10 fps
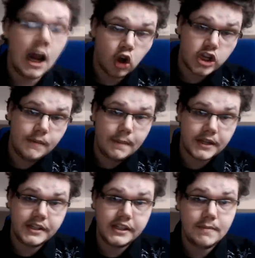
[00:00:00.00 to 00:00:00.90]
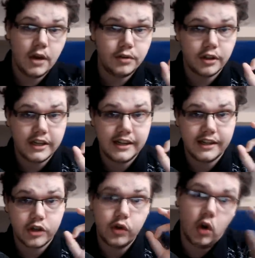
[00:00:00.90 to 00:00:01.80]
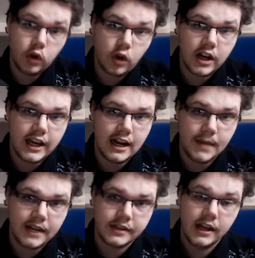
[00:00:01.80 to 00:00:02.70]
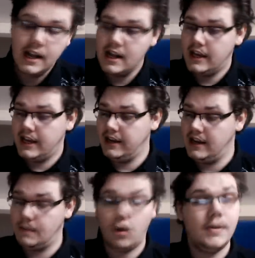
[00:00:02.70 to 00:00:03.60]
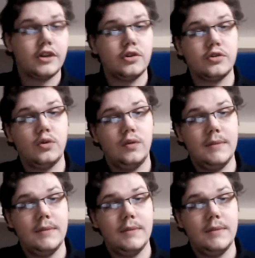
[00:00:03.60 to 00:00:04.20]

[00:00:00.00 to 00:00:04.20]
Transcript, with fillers: Alors, je l'ai pas précisé, mais Undertale est un jeu en anglais à la base, et la première chose qu'on voit de